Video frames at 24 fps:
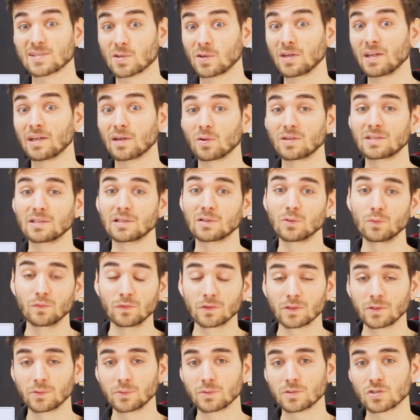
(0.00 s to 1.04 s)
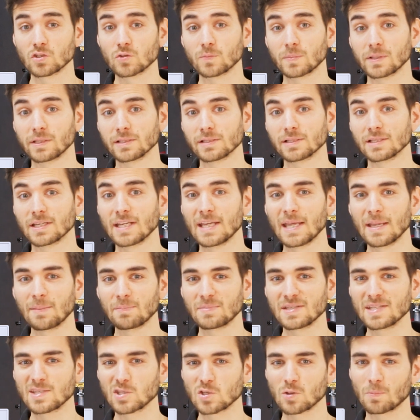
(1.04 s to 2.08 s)
sondern auch die luftgekühlten Spindeln
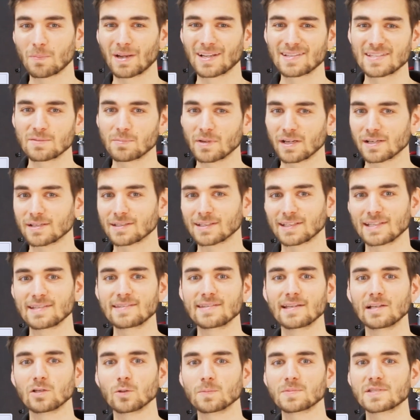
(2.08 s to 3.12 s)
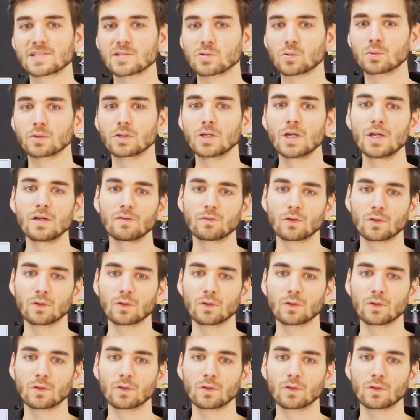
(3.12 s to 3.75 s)
bis zur maximalen Drehzahloption